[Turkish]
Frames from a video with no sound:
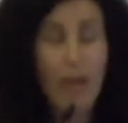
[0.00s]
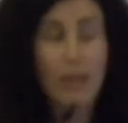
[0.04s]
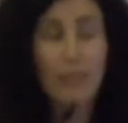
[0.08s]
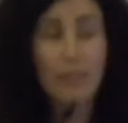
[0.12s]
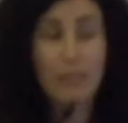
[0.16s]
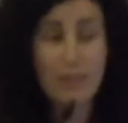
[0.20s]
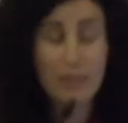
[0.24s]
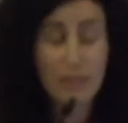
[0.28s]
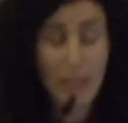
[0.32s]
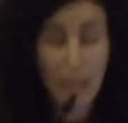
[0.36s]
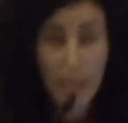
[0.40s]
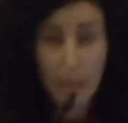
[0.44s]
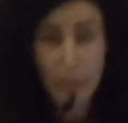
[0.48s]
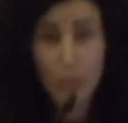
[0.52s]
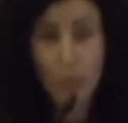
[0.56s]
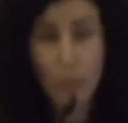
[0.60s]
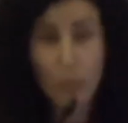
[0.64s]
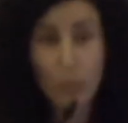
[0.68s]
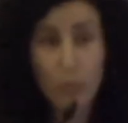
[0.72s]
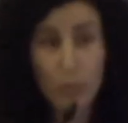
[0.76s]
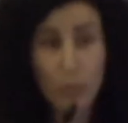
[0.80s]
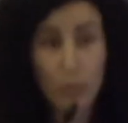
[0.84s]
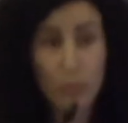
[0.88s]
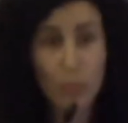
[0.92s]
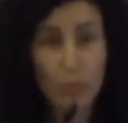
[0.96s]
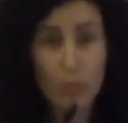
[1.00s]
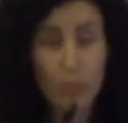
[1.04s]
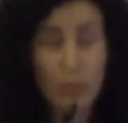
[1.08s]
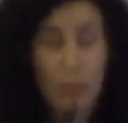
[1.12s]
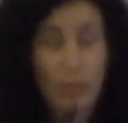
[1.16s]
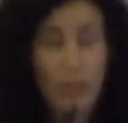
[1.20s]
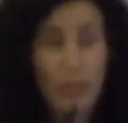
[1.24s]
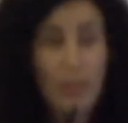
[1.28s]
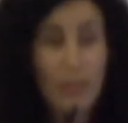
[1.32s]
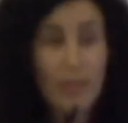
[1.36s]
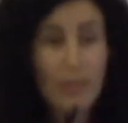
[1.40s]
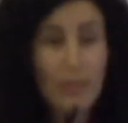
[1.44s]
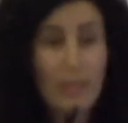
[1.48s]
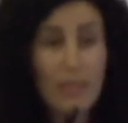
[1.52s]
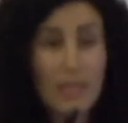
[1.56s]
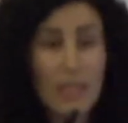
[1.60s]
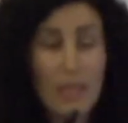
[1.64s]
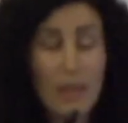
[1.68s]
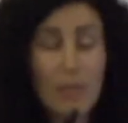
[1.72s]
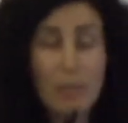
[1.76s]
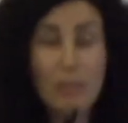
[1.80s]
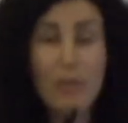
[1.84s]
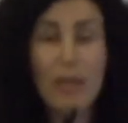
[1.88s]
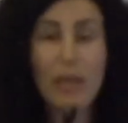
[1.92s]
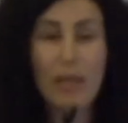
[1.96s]
Tanrı tek doğrudur
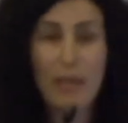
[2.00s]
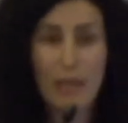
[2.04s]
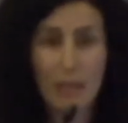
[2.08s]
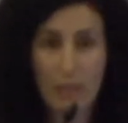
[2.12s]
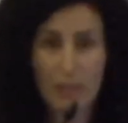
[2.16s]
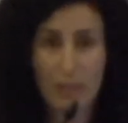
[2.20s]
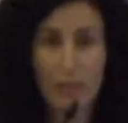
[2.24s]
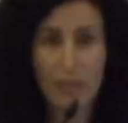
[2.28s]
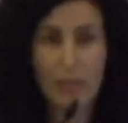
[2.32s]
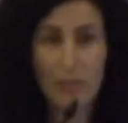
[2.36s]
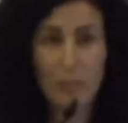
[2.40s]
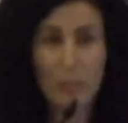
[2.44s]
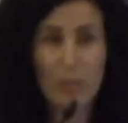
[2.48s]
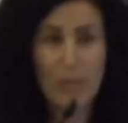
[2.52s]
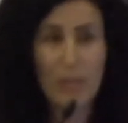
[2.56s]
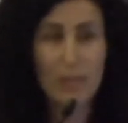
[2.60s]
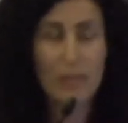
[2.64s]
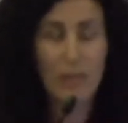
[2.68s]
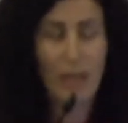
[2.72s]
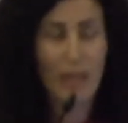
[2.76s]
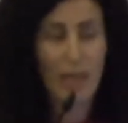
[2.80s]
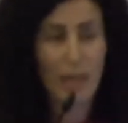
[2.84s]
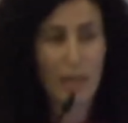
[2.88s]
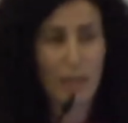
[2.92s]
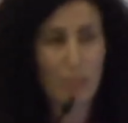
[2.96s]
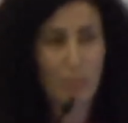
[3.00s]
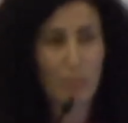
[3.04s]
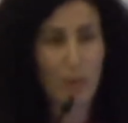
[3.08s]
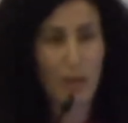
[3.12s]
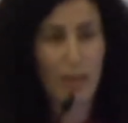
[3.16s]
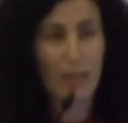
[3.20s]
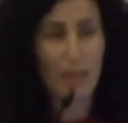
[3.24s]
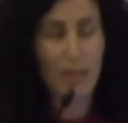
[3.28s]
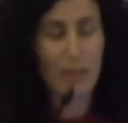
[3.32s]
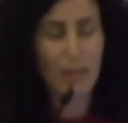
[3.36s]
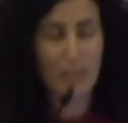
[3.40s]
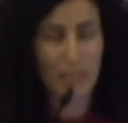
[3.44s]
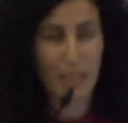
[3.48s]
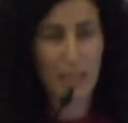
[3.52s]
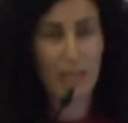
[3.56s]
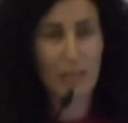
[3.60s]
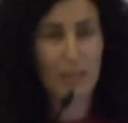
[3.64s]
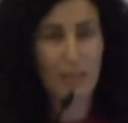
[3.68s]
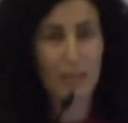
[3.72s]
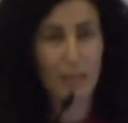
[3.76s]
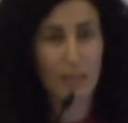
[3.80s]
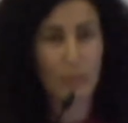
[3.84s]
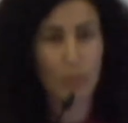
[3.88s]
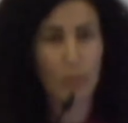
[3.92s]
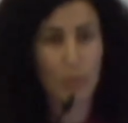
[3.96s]
deyip de e, bir dayatma
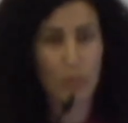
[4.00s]
şekline